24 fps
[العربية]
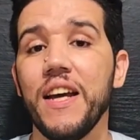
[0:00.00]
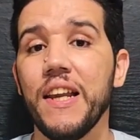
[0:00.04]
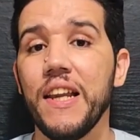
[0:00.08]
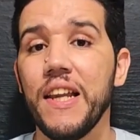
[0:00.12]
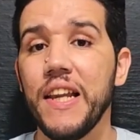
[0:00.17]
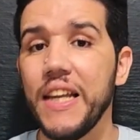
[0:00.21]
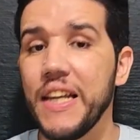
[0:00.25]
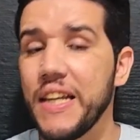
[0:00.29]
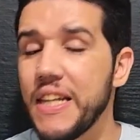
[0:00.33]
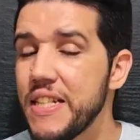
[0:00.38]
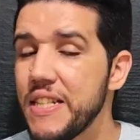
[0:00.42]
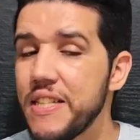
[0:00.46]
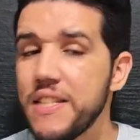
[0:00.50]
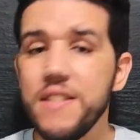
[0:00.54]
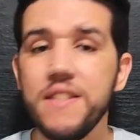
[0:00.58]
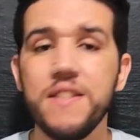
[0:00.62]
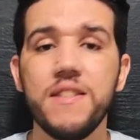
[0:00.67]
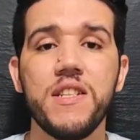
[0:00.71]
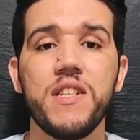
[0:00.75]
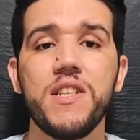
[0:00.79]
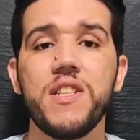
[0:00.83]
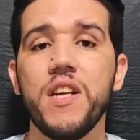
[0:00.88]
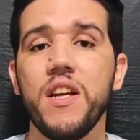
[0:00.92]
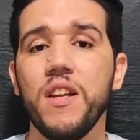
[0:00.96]
اللي كنت
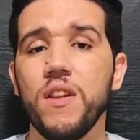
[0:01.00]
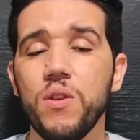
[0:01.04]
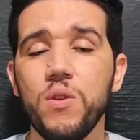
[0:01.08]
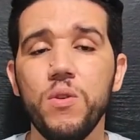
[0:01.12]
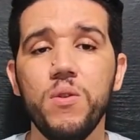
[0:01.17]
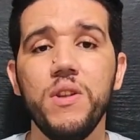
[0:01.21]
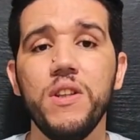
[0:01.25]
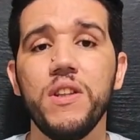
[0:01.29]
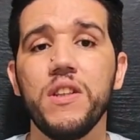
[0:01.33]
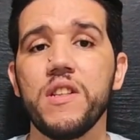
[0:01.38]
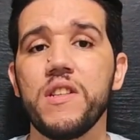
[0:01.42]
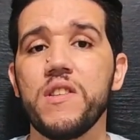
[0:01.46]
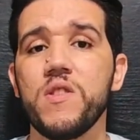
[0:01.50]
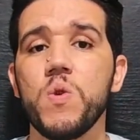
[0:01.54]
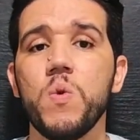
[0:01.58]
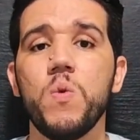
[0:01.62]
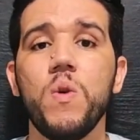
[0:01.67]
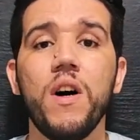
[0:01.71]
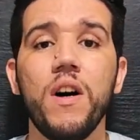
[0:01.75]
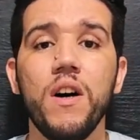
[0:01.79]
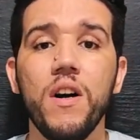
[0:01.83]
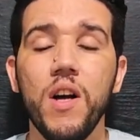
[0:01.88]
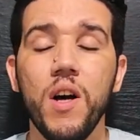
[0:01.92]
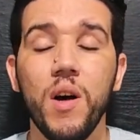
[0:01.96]
انت شادو عندك
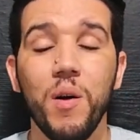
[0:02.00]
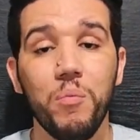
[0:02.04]
سواء